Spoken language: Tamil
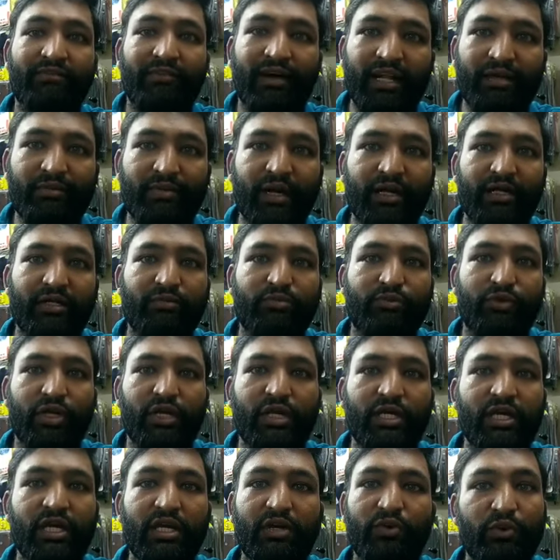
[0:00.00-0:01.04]
வழிபாட்டு
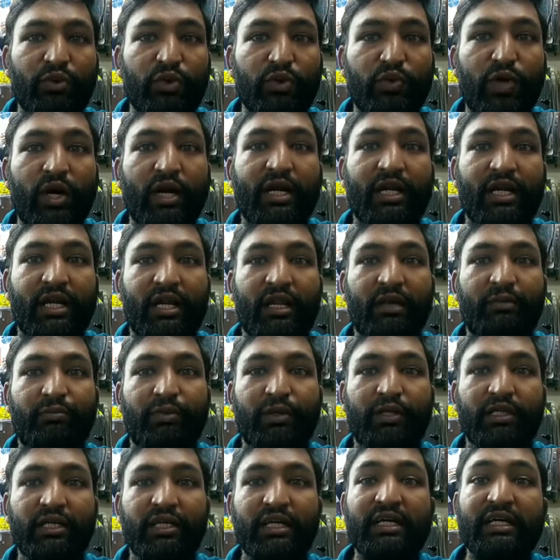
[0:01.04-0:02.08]
முறையை உருவாக்க
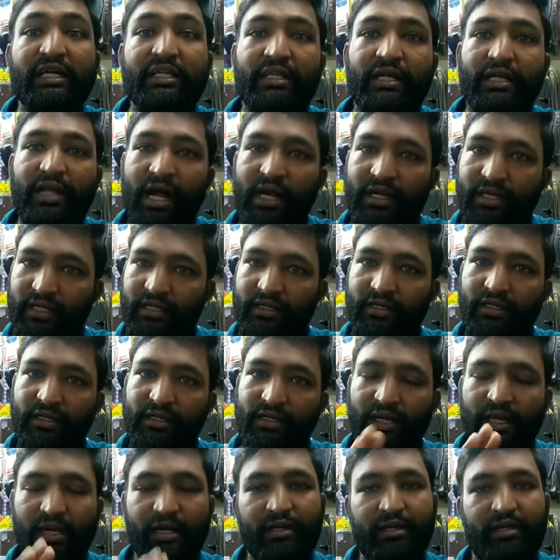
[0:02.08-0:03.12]
நினைப்பது இந்த நாட்டுக்கு
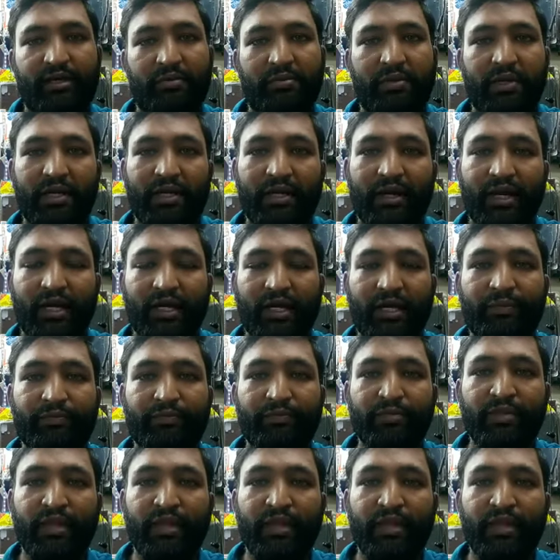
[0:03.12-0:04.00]
கேடு அப்படிங்கிறாங்க